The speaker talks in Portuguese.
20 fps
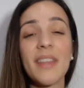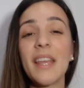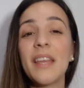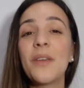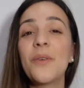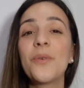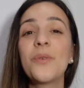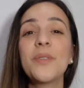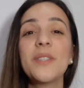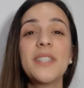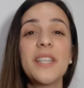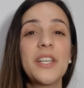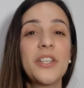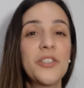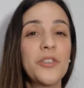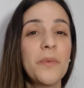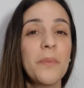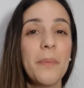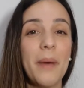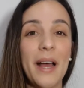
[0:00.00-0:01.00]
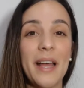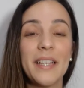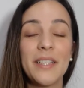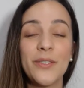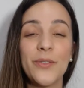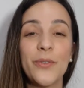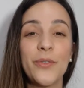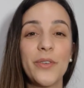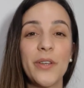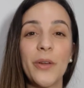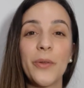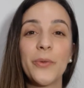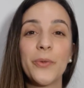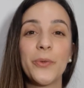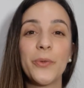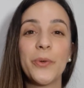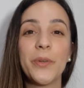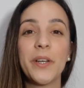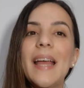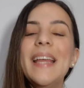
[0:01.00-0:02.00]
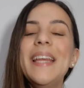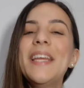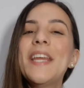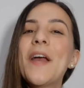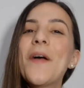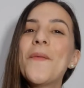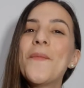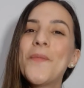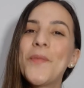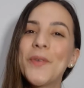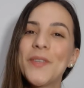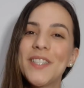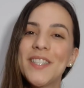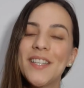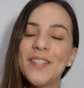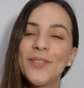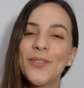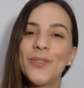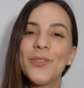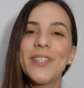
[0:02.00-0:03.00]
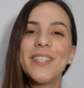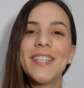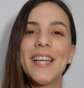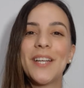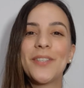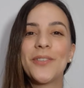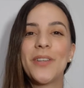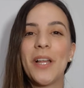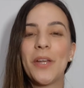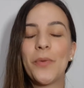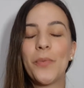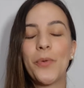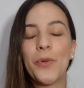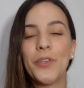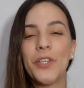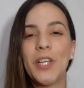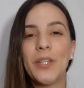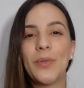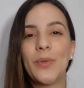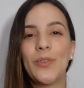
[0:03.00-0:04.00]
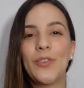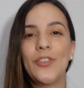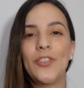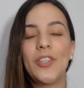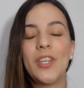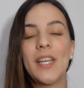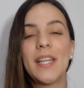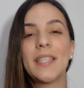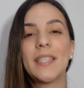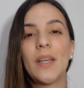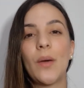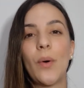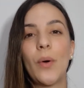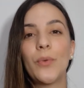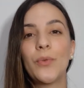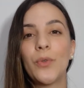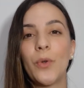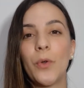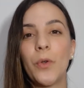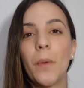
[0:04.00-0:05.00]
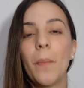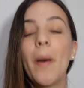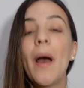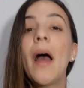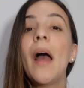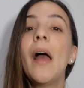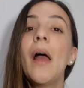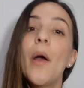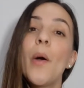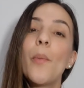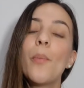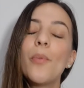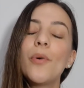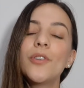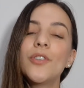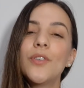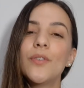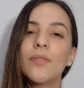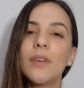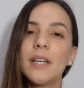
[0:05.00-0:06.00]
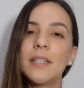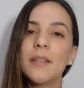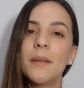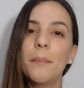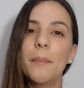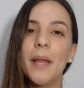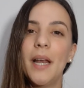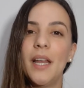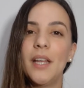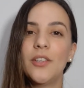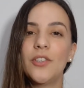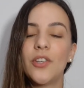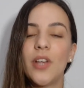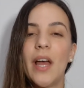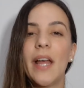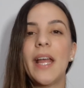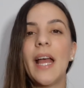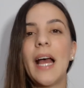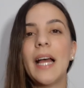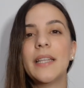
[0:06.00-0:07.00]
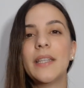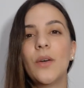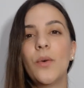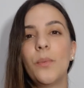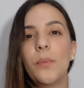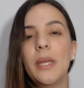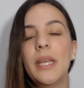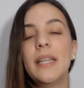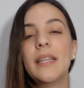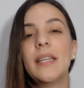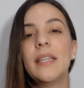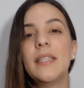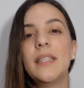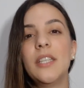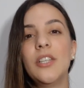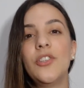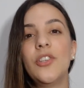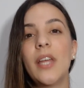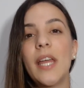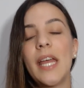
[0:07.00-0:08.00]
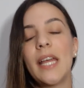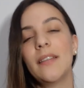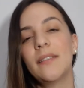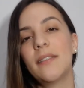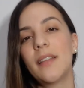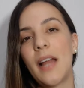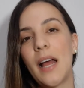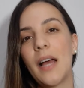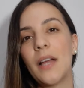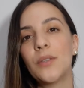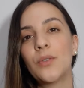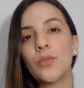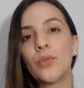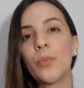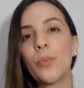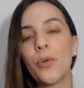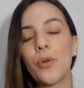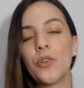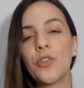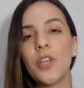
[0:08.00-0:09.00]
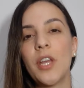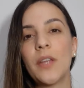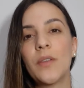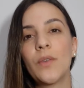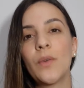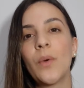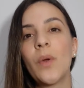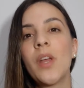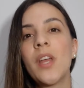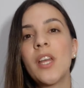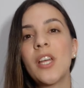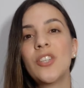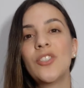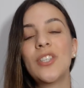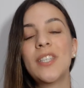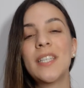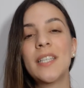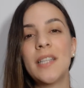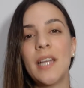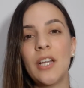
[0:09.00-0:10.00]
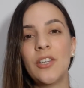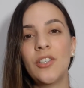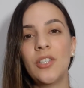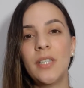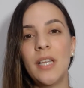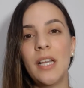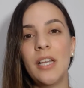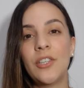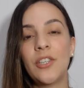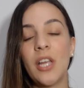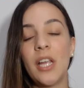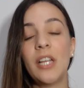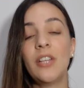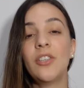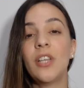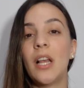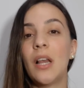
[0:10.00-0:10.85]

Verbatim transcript: Eu gostei demais do final do dorama. E após dar tudo certo lá no projeto de direção autônoma, motivada pela Enjai, a Dalmi decide entrar no projeto de Cidade Inteligente.